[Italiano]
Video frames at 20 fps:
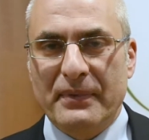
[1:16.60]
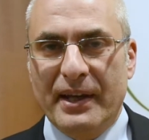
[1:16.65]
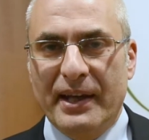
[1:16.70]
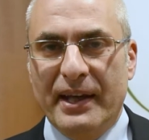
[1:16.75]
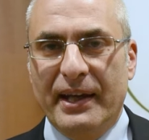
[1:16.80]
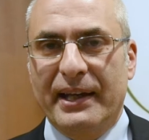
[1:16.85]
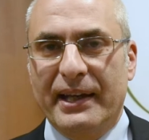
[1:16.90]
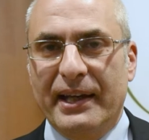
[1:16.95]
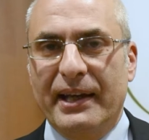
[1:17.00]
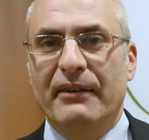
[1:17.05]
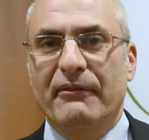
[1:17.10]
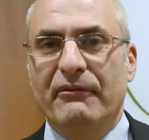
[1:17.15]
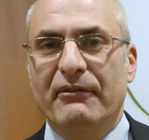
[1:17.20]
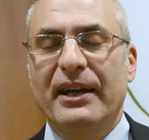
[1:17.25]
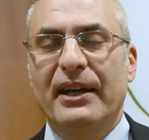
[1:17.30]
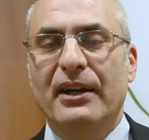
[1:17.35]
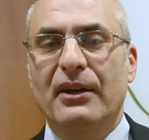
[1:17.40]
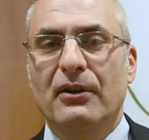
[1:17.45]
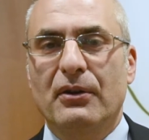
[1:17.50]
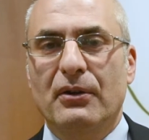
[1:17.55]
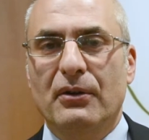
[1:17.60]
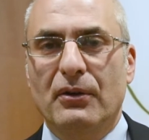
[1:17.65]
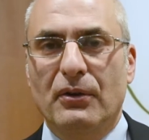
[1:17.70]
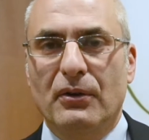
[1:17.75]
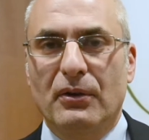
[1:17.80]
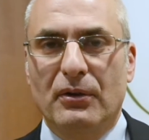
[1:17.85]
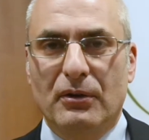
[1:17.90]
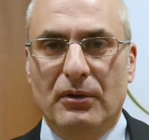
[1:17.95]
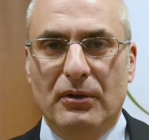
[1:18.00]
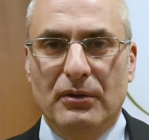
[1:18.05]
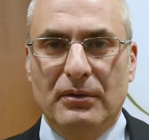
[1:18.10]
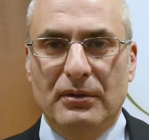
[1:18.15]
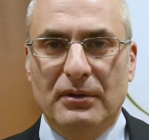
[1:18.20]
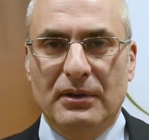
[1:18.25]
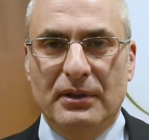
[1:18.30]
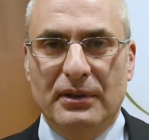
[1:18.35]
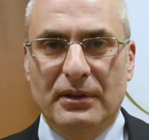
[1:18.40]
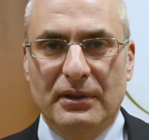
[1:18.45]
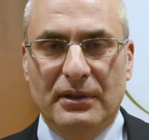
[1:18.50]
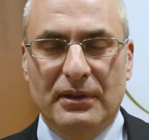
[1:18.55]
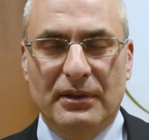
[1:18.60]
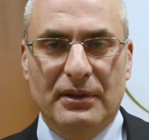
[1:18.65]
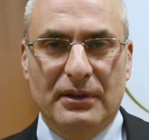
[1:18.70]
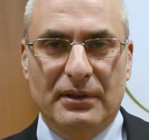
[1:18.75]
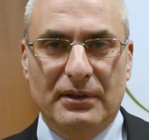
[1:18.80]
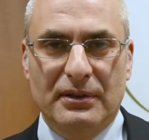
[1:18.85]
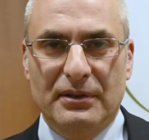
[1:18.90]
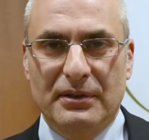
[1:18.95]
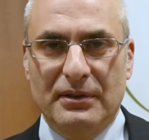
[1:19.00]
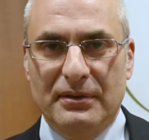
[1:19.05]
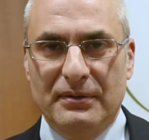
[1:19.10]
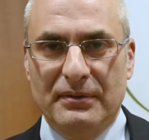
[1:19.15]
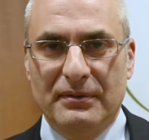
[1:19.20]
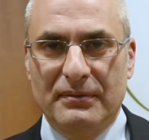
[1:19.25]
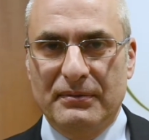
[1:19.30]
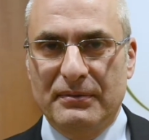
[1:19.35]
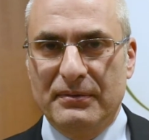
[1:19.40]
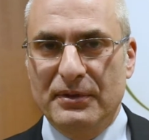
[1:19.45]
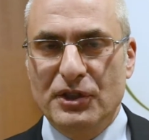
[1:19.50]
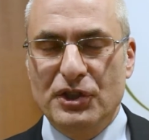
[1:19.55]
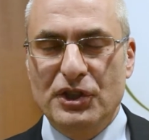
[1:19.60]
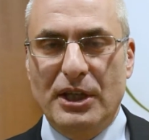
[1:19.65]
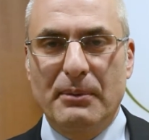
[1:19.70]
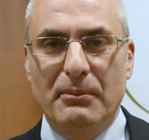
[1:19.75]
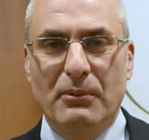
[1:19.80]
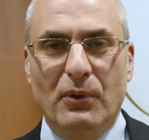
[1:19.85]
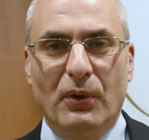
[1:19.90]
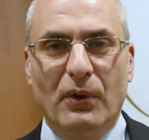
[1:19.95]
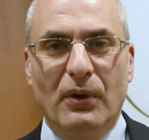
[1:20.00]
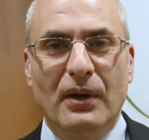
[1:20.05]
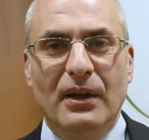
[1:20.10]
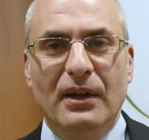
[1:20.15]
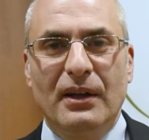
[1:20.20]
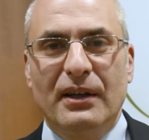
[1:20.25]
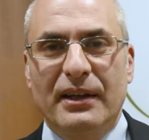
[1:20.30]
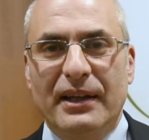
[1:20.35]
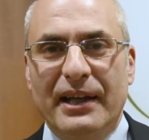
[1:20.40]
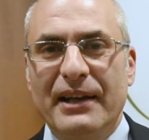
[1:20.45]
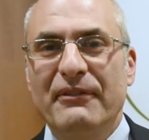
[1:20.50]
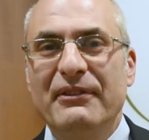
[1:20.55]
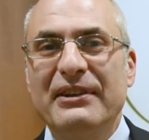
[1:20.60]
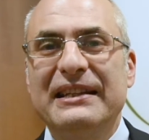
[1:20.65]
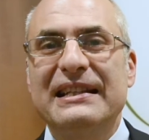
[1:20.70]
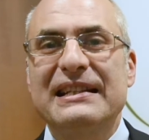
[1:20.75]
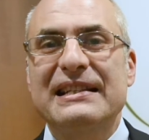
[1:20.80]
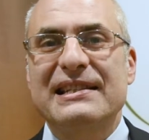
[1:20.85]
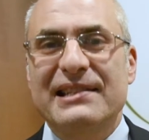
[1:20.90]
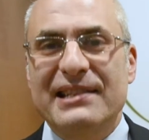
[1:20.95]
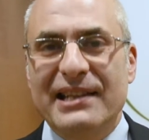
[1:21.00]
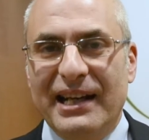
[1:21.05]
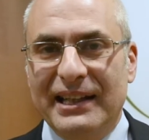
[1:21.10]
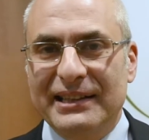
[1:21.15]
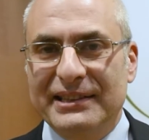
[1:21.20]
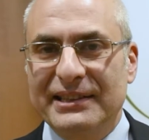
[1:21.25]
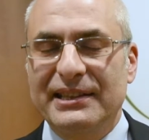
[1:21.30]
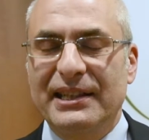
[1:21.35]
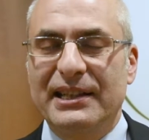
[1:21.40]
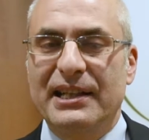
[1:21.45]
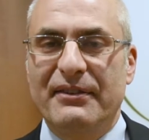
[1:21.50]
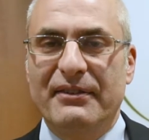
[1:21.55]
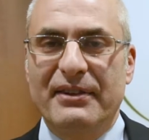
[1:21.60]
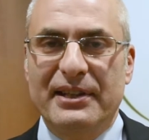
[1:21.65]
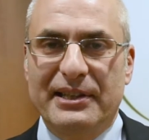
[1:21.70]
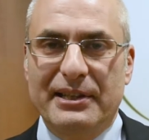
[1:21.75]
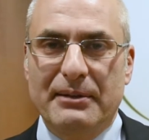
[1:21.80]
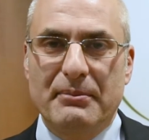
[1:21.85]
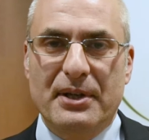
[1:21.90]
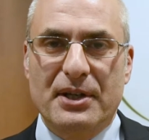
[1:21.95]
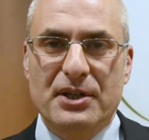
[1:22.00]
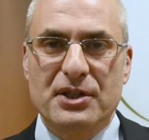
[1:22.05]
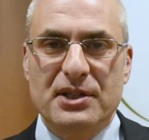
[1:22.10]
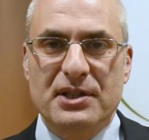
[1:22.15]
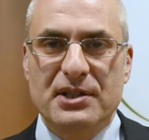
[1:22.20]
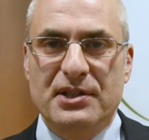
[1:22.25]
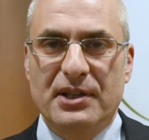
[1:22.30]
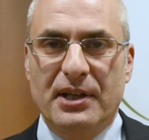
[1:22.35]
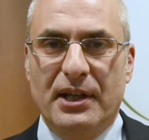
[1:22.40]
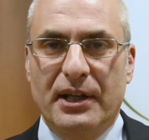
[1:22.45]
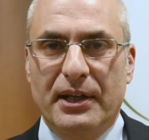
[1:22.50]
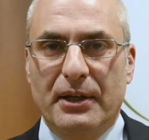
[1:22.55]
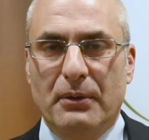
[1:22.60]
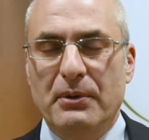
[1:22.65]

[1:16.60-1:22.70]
e che vengono eh, diciamo, evidenziati dagli eventi emergenziali.